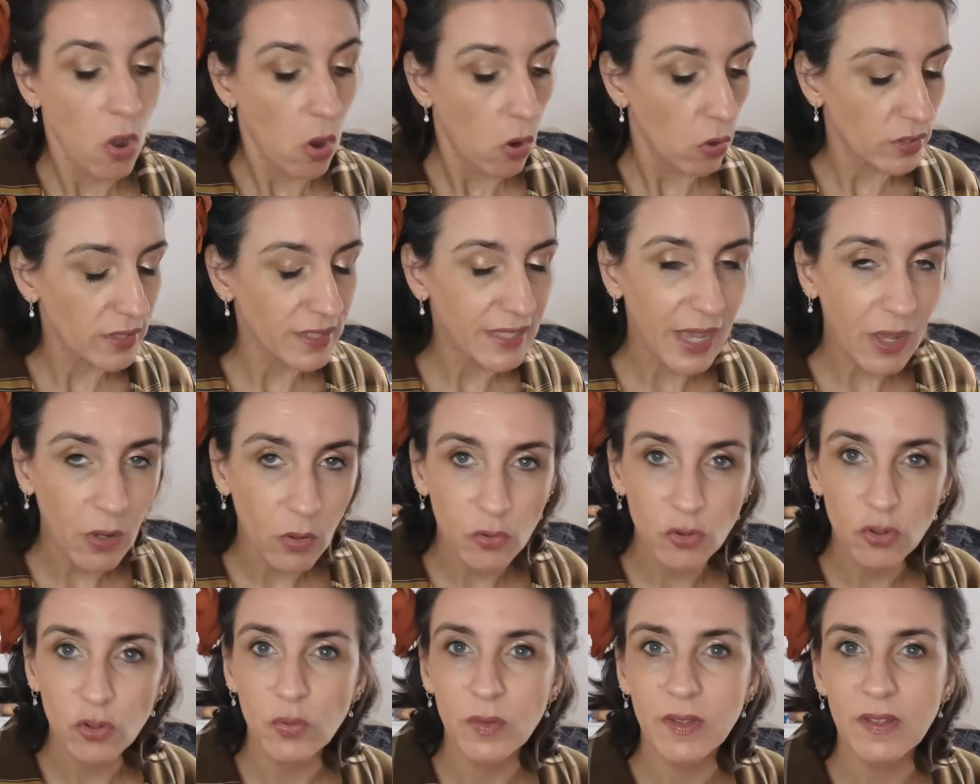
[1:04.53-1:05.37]
En
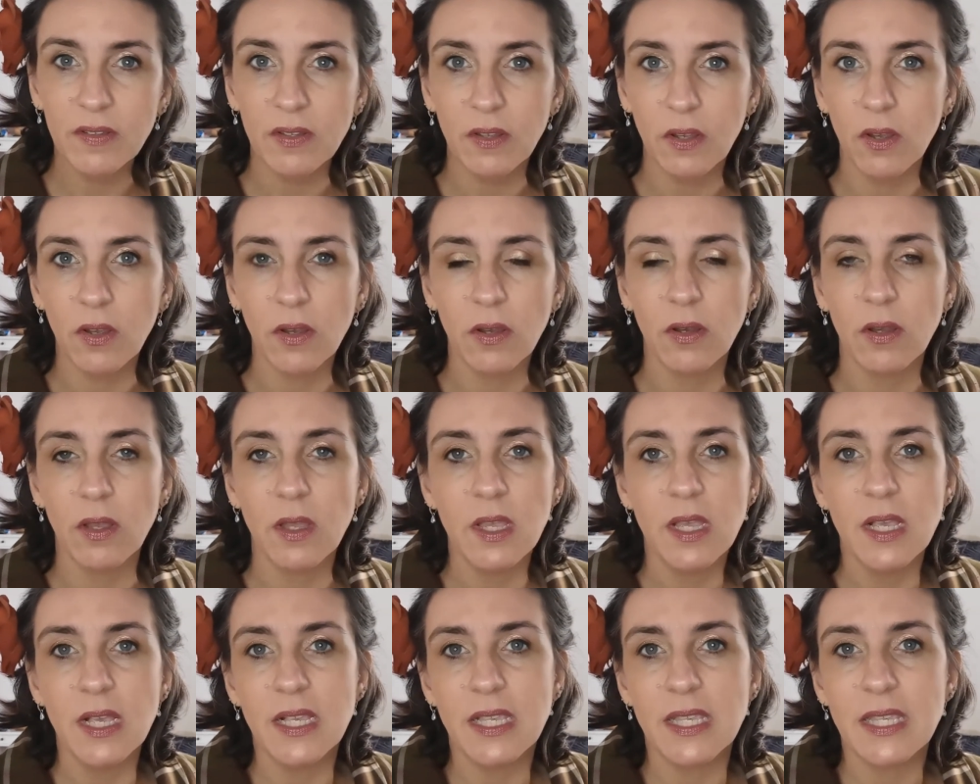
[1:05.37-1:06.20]
48 heures,
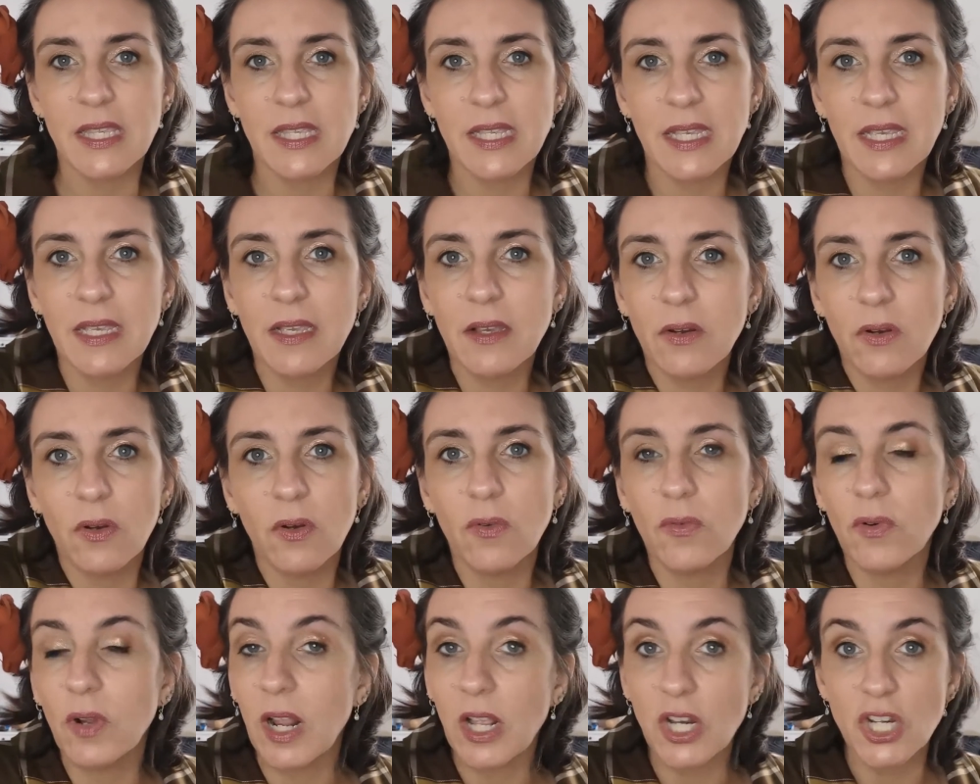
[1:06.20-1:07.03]
c'est...
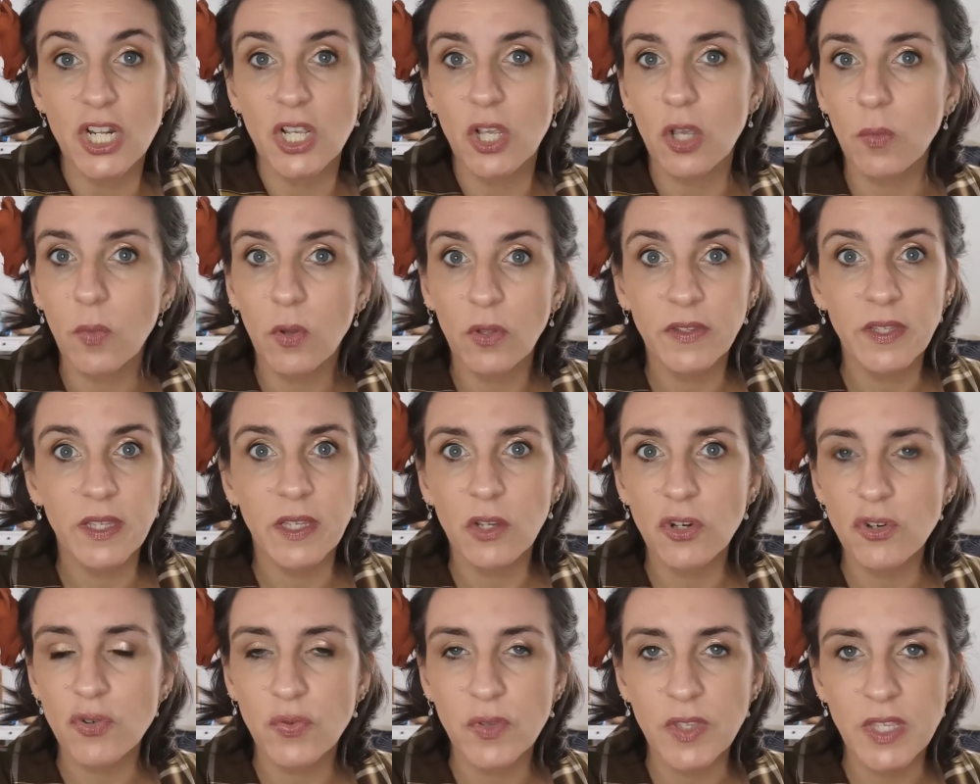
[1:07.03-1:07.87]
voilà, j'ai
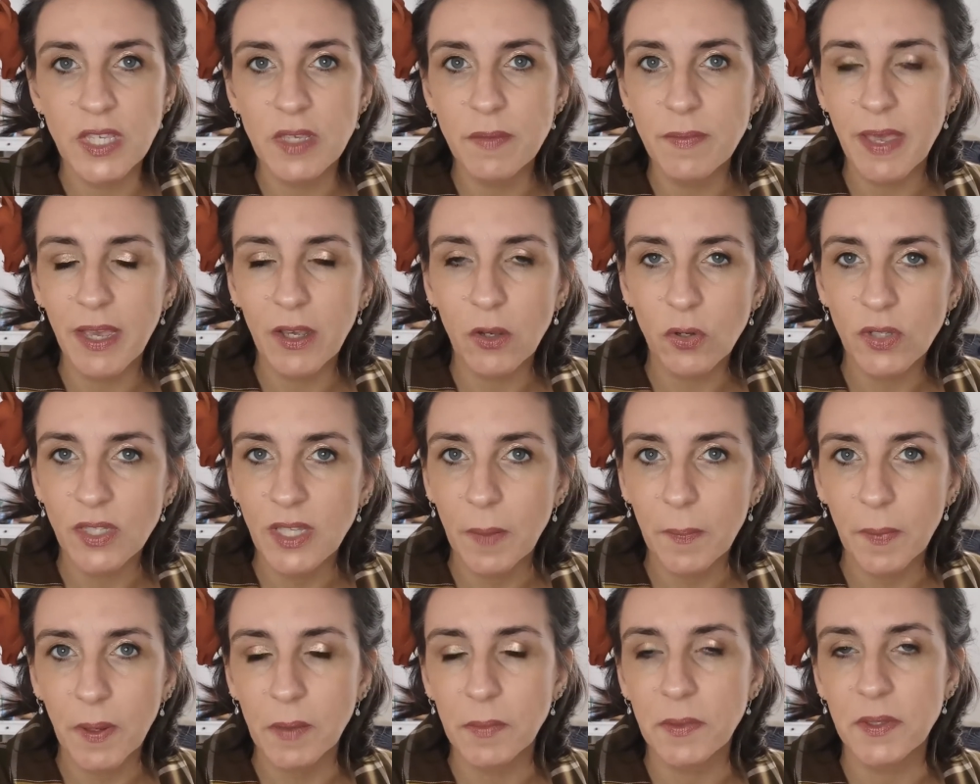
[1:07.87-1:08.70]
commandé, je vous dis, mercredi
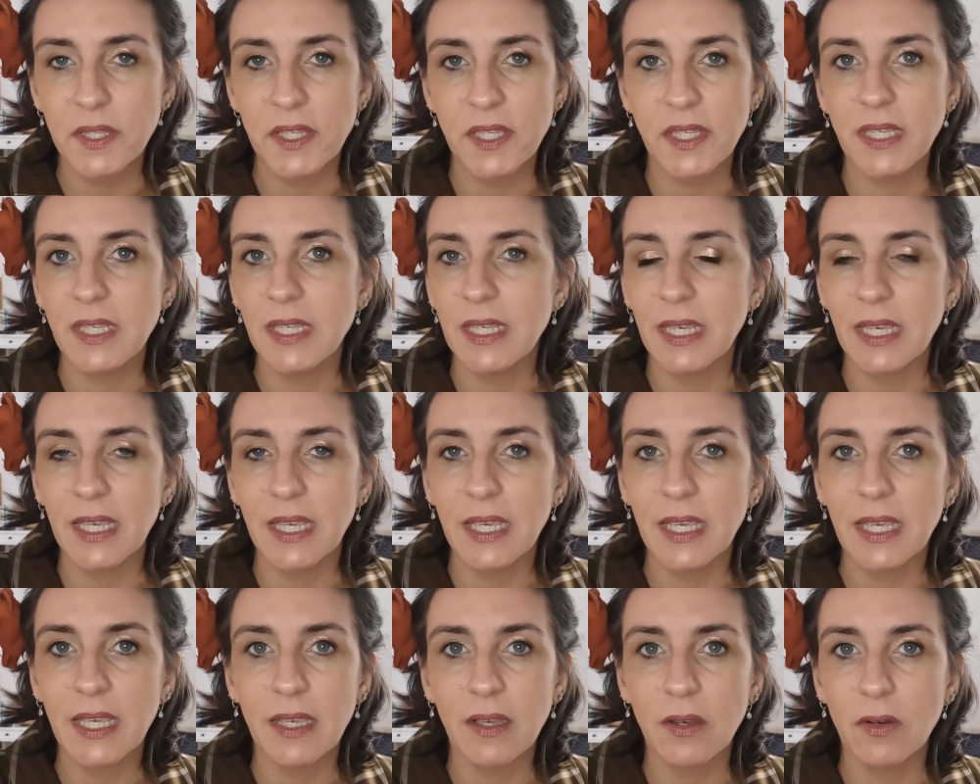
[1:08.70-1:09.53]
après-midi.
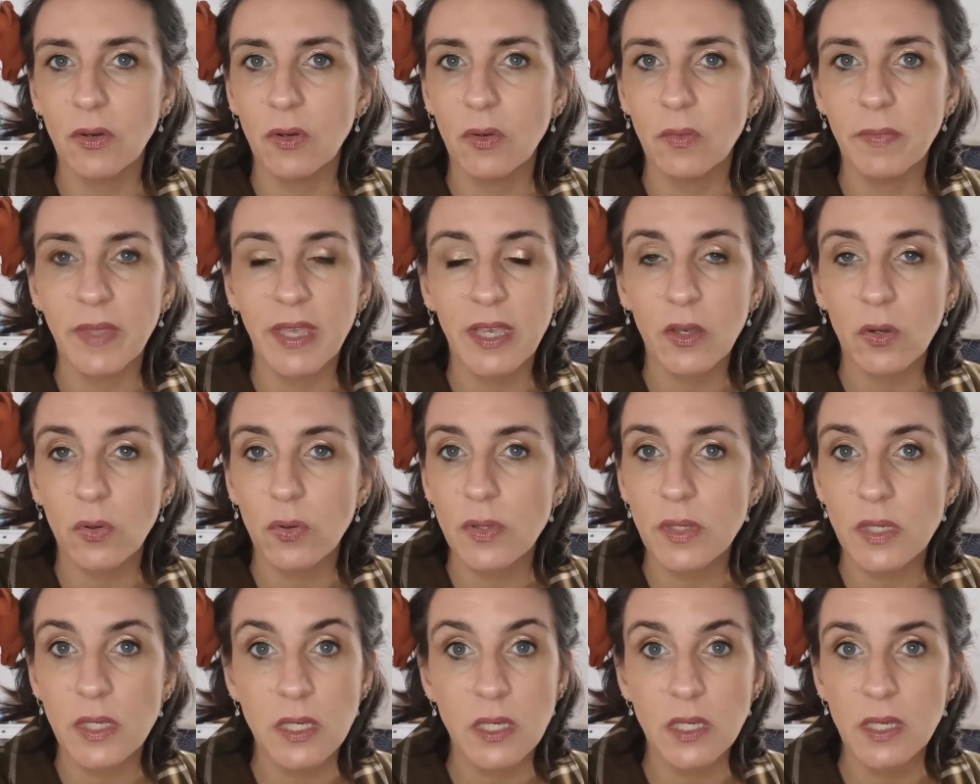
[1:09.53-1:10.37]
Et
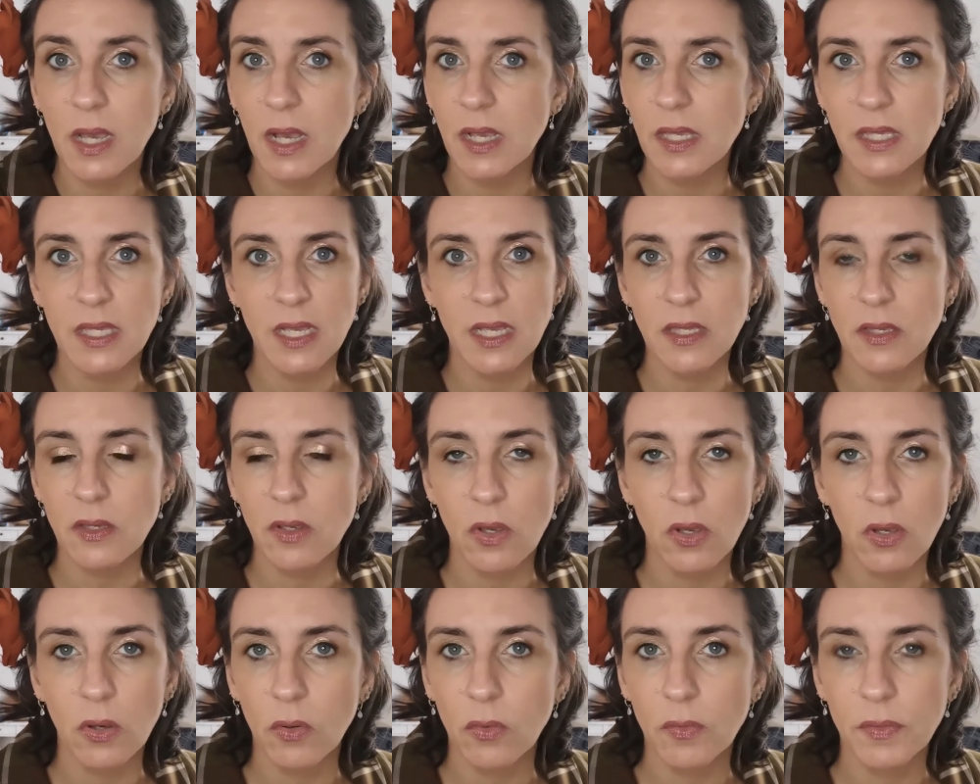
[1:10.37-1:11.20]
mercredi à 16
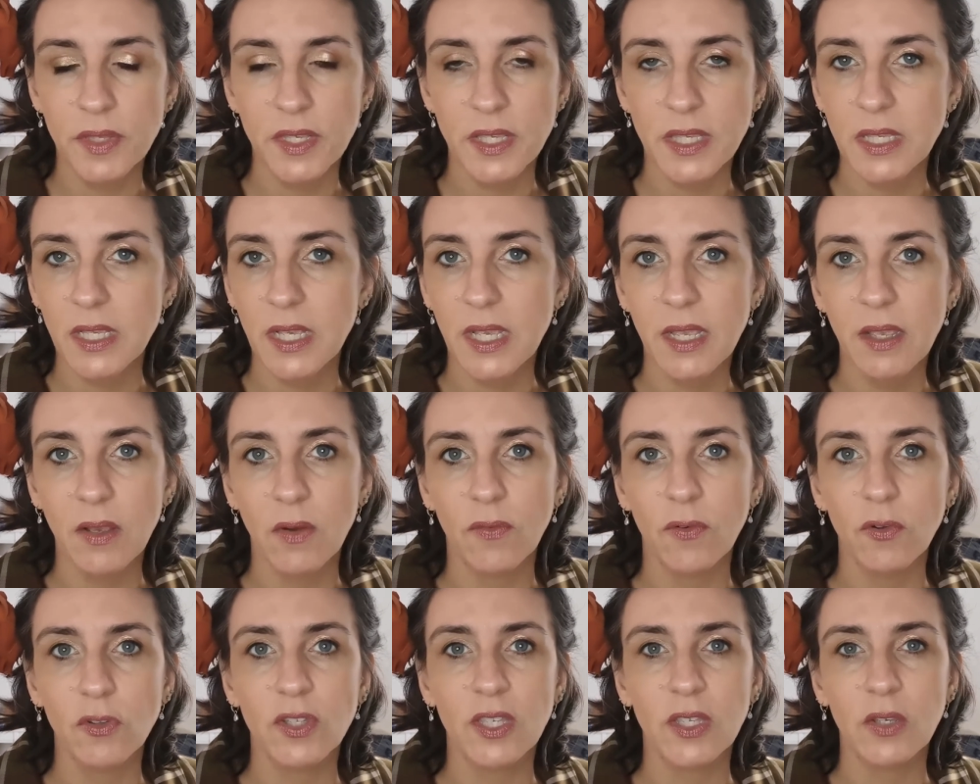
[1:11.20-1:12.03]
heures, on me disait,
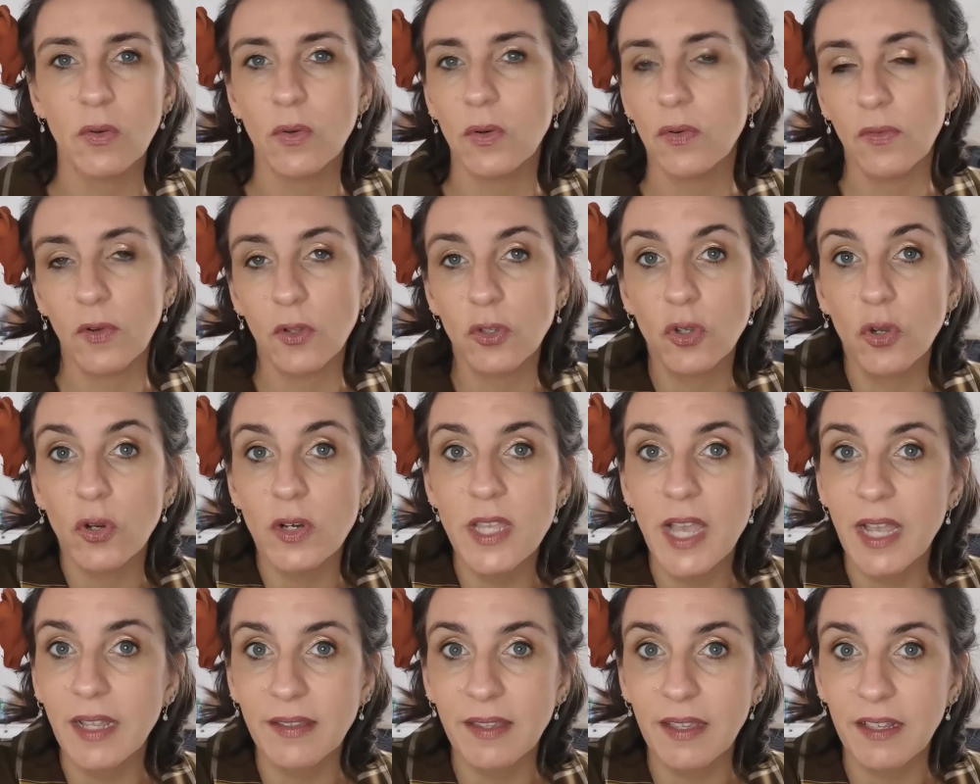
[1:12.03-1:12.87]
votre, votre
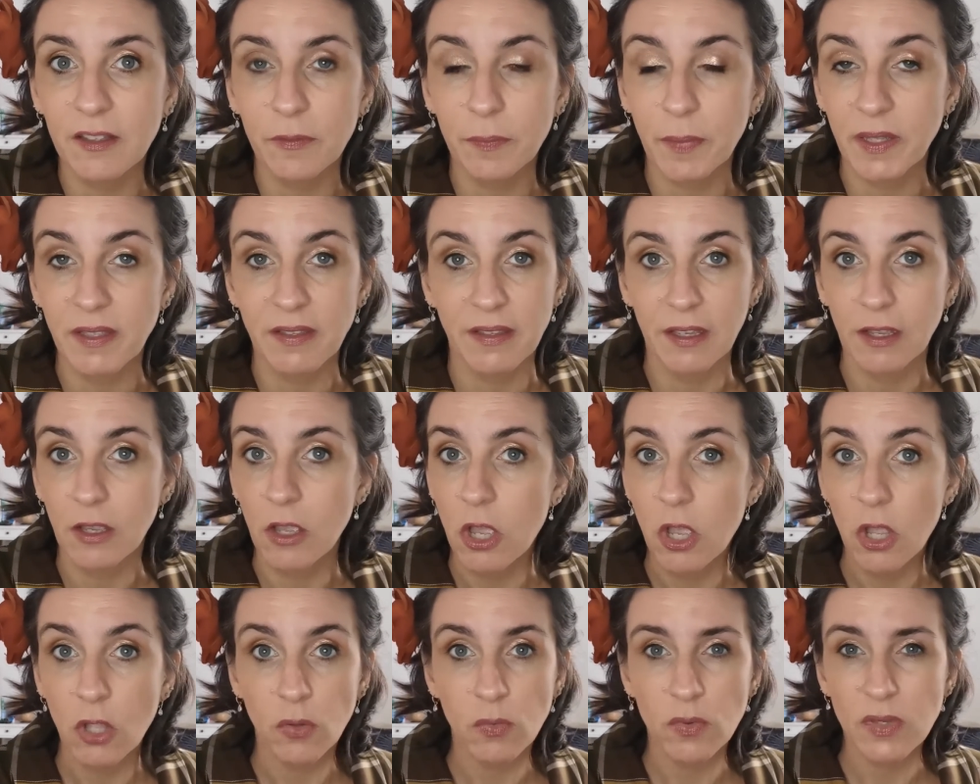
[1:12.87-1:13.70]
colis a été expédié.
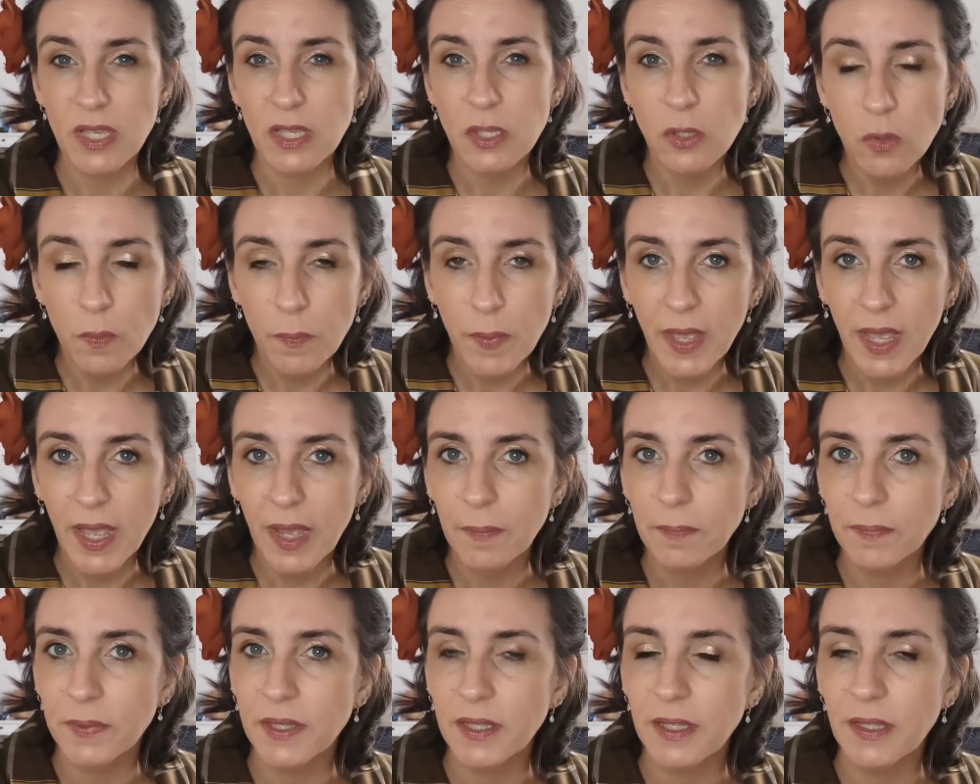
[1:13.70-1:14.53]
Donc, c'est super
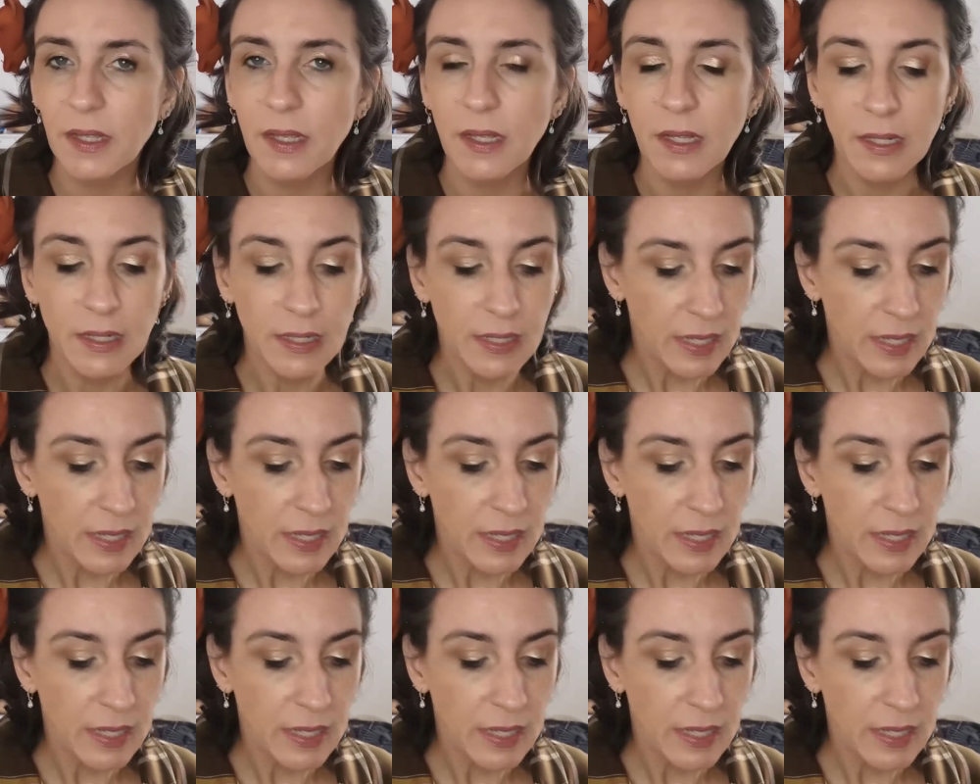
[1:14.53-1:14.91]
rapide.